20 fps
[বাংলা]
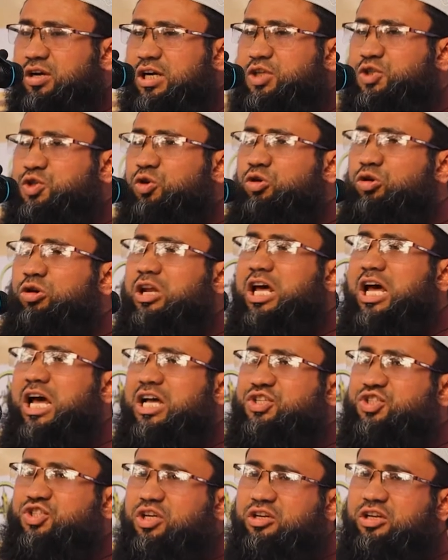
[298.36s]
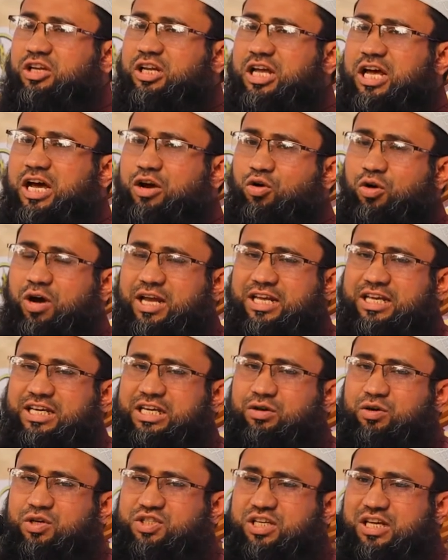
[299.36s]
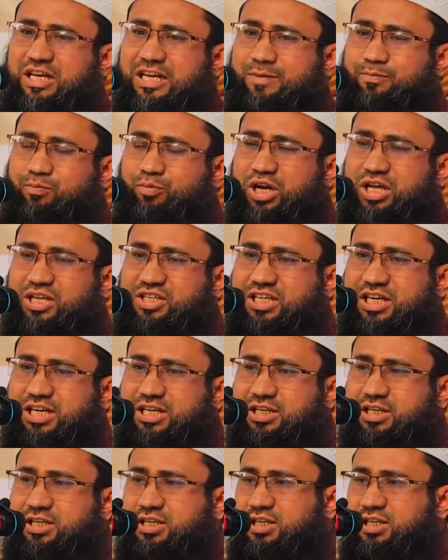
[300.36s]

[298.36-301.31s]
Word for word: রাসুল্লাহ সাল্লাহ আলহি ওয়াসাল্লাম বলেছেন